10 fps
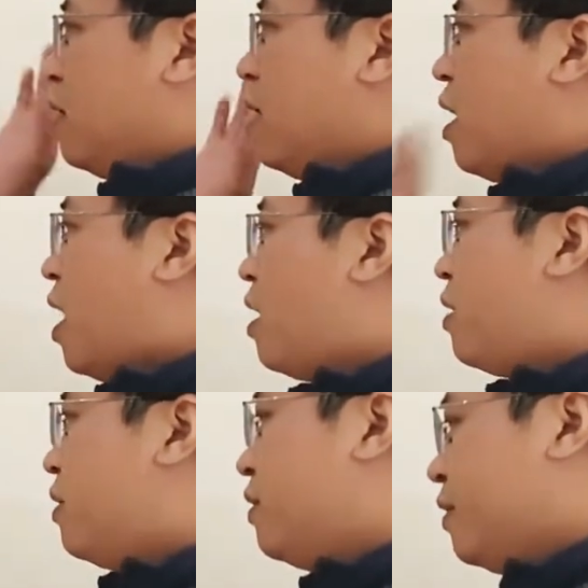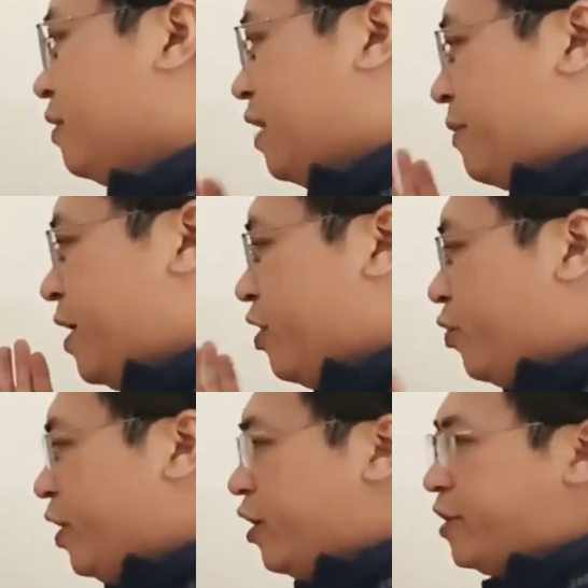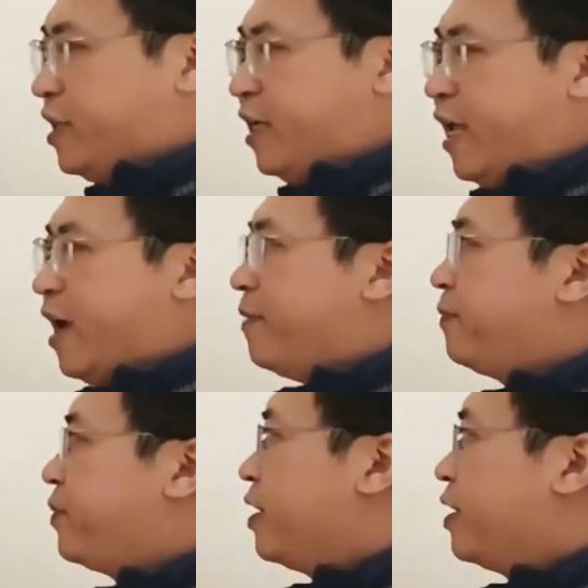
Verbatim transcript: 好，咱们回到节点，